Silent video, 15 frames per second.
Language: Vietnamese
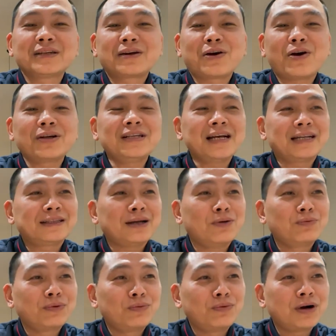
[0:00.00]
con nhà
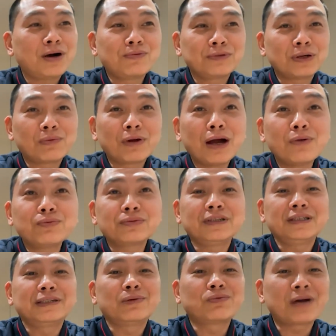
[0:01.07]
tông cũng không giống lông
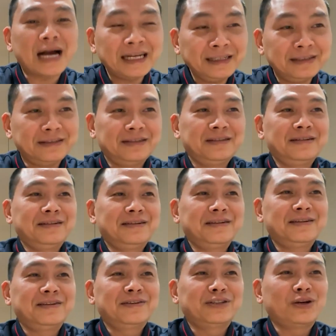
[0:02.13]
thì giống cách.
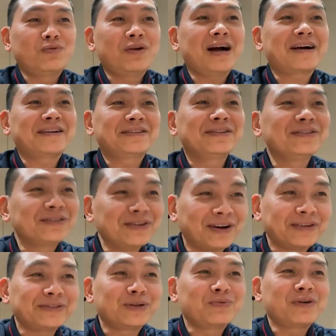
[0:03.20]
Nó giống cả cái tư
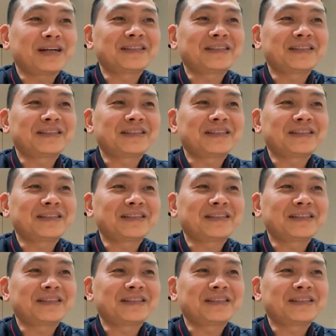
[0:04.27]
tưởng, giống cả